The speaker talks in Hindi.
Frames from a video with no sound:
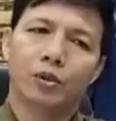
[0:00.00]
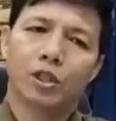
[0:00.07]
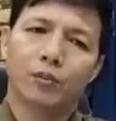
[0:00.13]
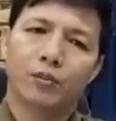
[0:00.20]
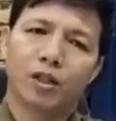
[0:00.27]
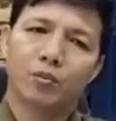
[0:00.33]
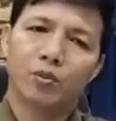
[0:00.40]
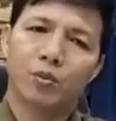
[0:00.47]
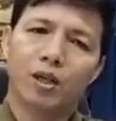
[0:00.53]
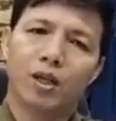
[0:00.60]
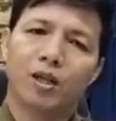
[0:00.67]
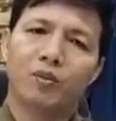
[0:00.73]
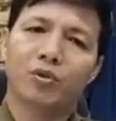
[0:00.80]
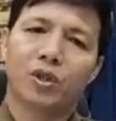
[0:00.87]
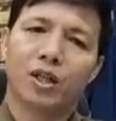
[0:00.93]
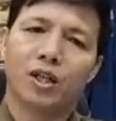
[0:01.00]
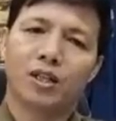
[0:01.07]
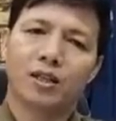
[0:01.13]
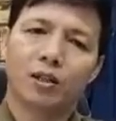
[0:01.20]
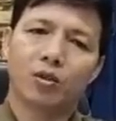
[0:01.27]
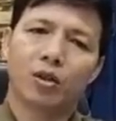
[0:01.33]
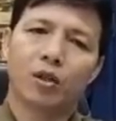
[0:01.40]
सामान भी मिलना मुश्किल है
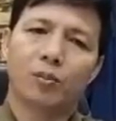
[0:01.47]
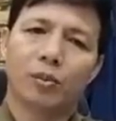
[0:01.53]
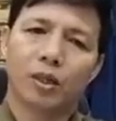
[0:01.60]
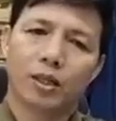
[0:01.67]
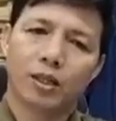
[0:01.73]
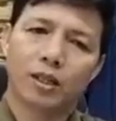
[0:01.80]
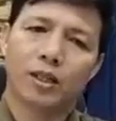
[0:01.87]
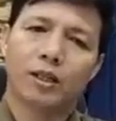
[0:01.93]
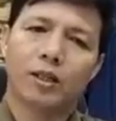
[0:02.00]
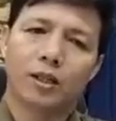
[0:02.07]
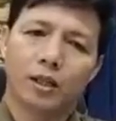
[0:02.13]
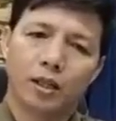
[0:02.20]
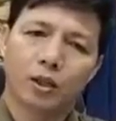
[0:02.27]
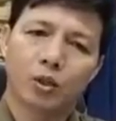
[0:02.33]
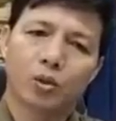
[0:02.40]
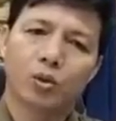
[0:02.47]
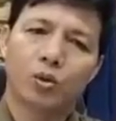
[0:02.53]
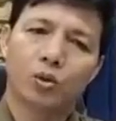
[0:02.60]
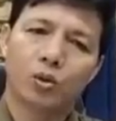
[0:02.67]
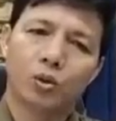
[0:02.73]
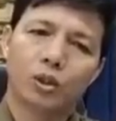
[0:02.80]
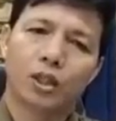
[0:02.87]
इसलिए थोड़ा बढ़ता है तो
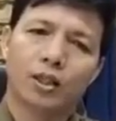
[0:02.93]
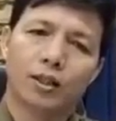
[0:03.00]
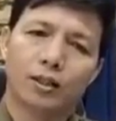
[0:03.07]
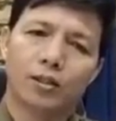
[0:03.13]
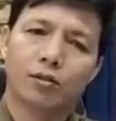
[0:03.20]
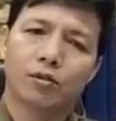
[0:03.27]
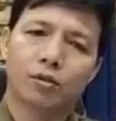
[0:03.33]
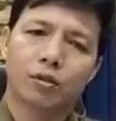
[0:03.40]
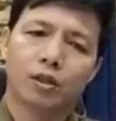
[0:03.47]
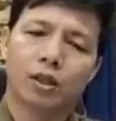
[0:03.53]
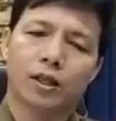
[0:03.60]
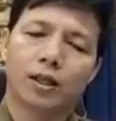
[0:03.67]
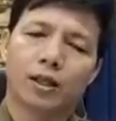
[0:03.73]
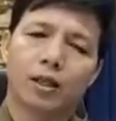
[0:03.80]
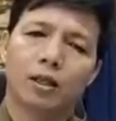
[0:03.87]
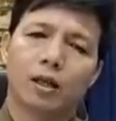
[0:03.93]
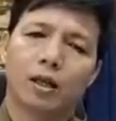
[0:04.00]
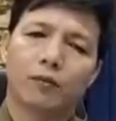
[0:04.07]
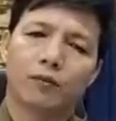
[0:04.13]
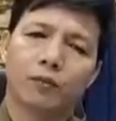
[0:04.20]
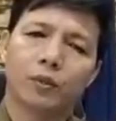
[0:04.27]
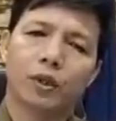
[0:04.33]
वो अंडरस्टूड लेकिन
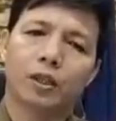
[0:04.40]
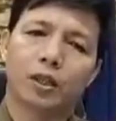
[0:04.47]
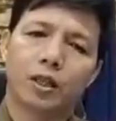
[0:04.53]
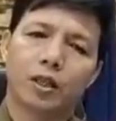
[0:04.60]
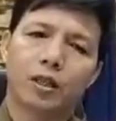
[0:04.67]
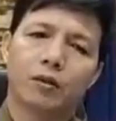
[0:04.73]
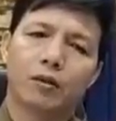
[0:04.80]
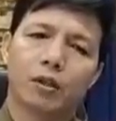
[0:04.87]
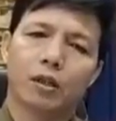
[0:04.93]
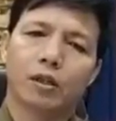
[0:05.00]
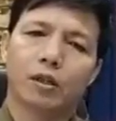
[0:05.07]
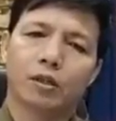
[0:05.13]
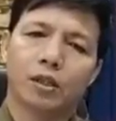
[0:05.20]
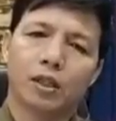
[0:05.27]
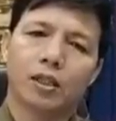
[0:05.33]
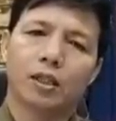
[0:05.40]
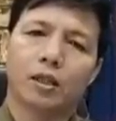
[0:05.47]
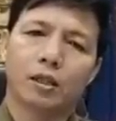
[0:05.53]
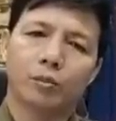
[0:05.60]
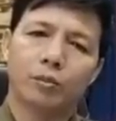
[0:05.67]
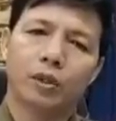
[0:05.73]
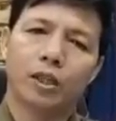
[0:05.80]
आप इतना ज़्यादा
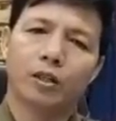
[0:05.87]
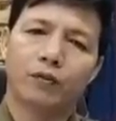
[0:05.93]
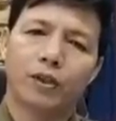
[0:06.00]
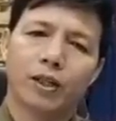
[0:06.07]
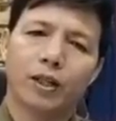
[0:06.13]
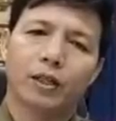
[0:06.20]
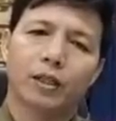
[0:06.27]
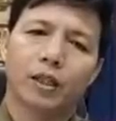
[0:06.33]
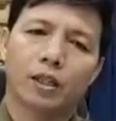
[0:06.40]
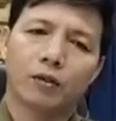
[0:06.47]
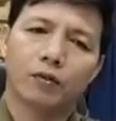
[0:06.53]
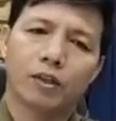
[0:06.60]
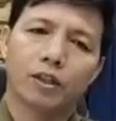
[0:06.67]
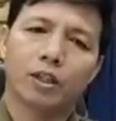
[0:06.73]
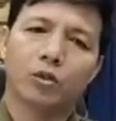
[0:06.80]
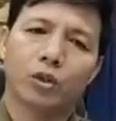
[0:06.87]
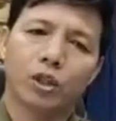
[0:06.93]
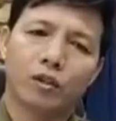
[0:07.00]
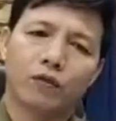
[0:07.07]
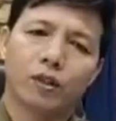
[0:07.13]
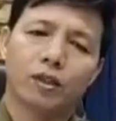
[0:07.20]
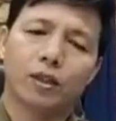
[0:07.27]
ना बढ़ाए थर्टी परसेंट
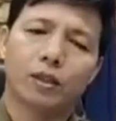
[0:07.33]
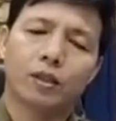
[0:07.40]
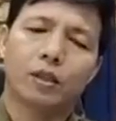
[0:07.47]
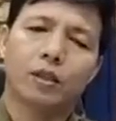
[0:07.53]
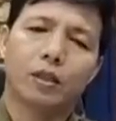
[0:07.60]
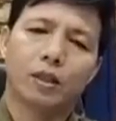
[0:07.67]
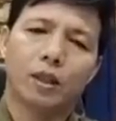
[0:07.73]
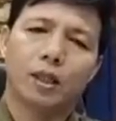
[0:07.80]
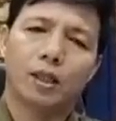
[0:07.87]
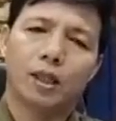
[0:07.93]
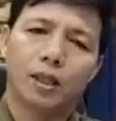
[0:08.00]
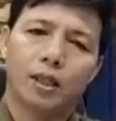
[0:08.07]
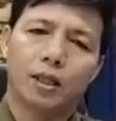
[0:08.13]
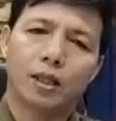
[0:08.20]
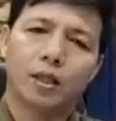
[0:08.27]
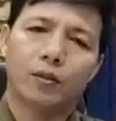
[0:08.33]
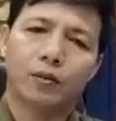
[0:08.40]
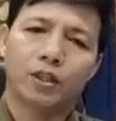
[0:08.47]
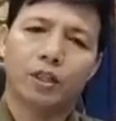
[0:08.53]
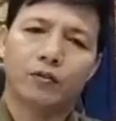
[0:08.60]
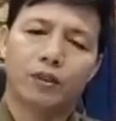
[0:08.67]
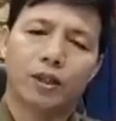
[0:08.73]
ट्वेंटी परसेंट ये देखिएगा
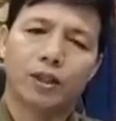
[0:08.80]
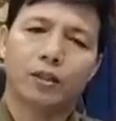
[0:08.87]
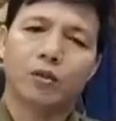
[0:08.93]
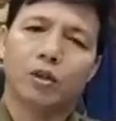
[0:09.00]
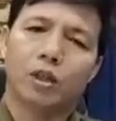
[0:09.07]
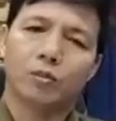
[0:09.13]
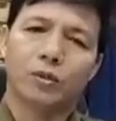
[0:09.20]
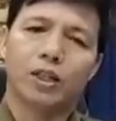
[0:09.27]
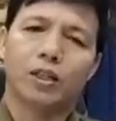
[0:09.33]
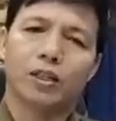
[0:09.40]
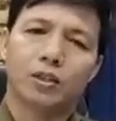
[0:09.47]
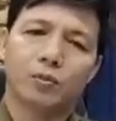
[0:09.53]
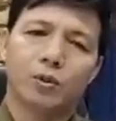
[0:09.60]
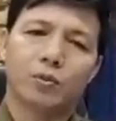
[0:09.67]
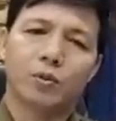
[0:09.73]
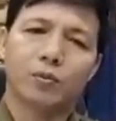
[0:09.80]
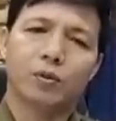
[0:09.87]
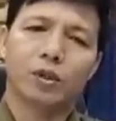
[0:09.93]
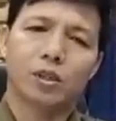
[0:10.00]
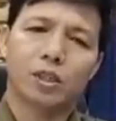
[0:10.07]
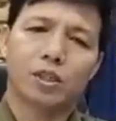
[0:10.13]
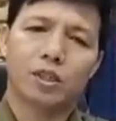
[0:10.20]
बाजार वाले तो हम कल इस पर भी
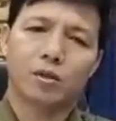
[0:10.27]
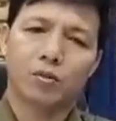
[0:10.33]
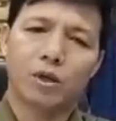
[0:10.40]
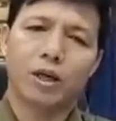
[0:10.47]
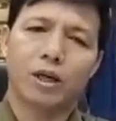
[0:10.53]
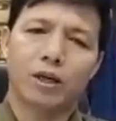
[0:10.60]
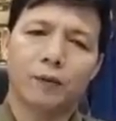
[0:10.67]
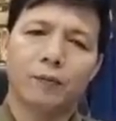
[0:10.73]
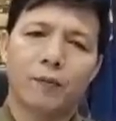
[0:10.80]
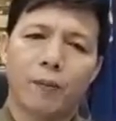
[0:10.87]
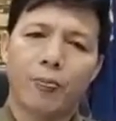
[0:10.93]
चर्चा हुए हैं